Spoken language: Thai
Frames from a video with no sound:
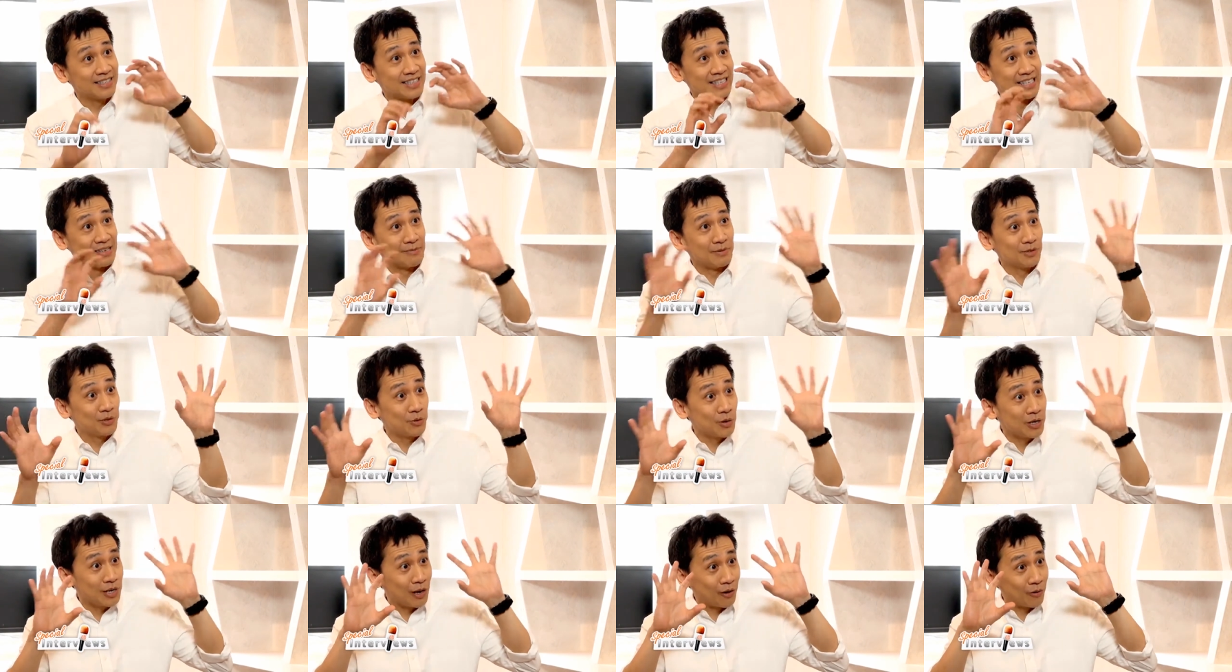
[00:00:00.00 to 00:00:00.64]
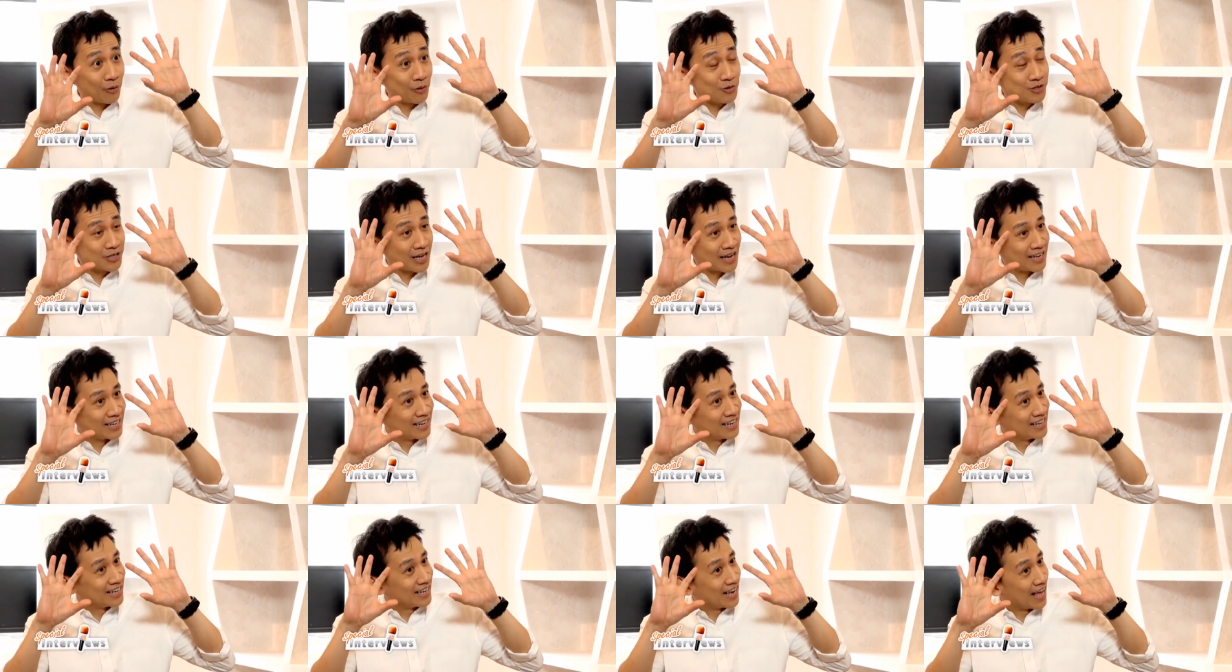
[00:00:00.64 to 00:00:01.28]
สีมันช่วยเราเข้าใจ
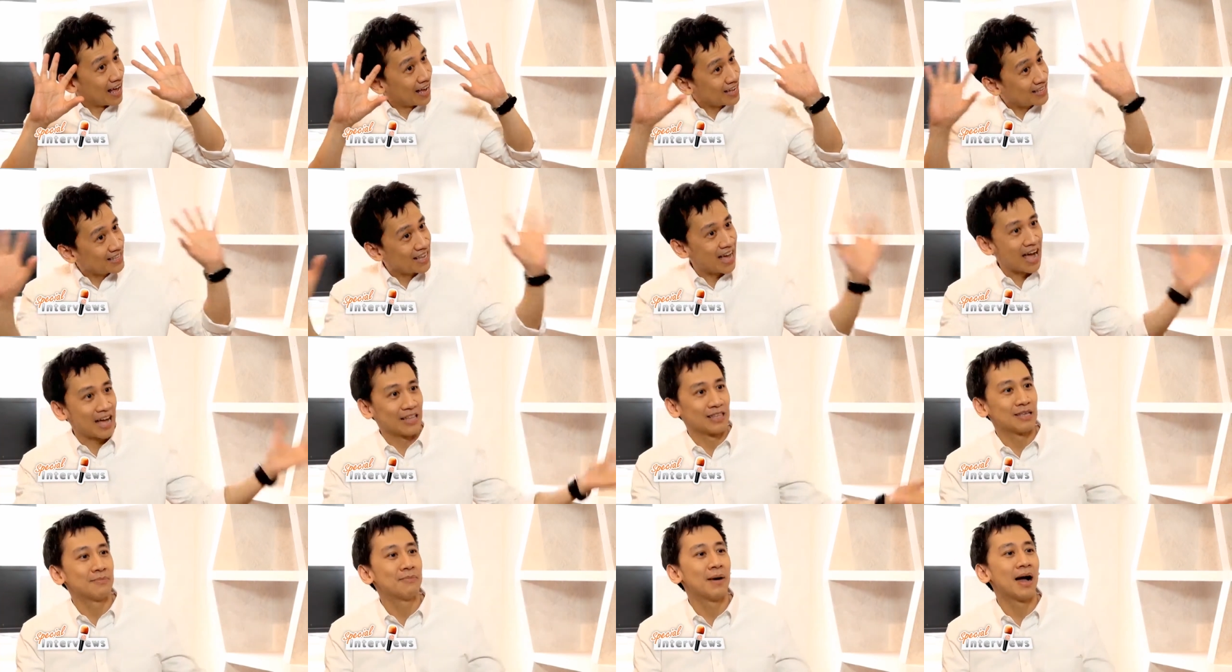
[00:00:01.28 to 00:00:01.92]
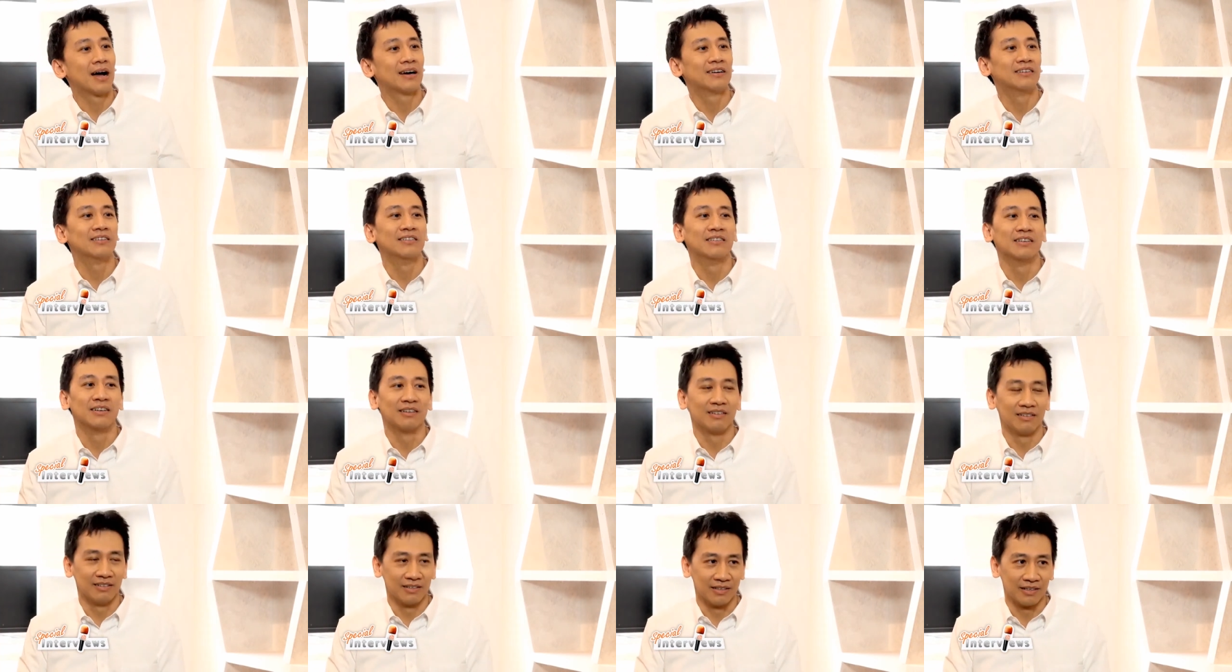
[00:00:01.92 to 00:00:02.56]
หลายอย่างได้มากขึ้น
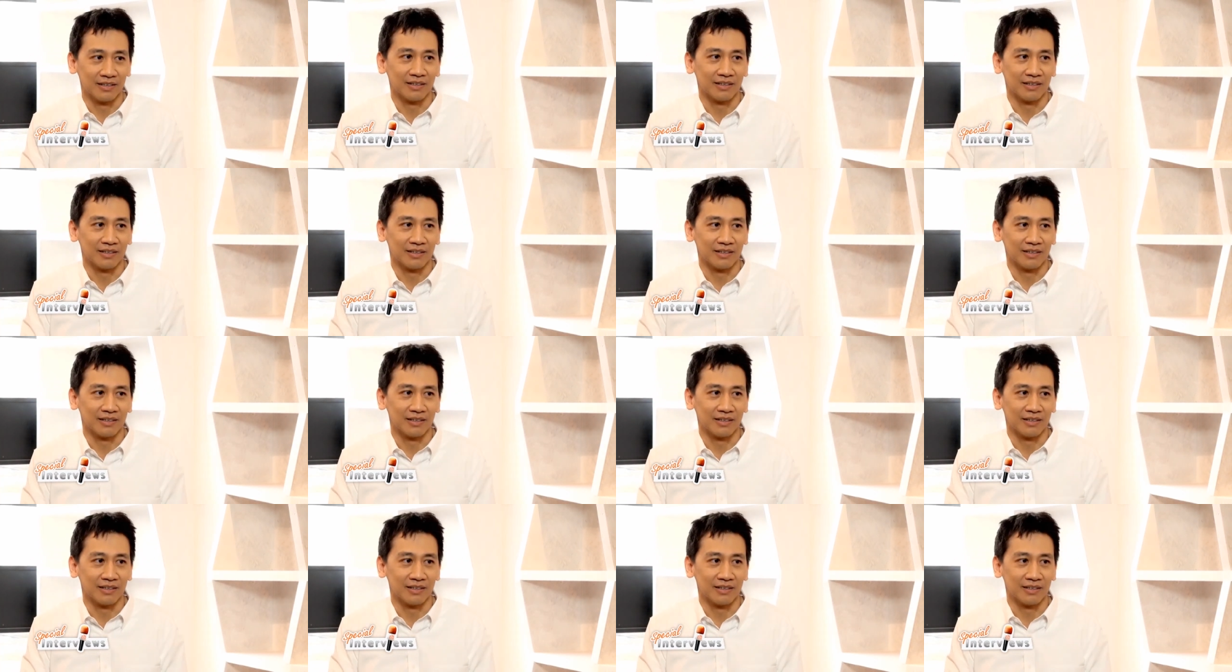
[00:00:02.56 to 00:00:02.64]
เยอะ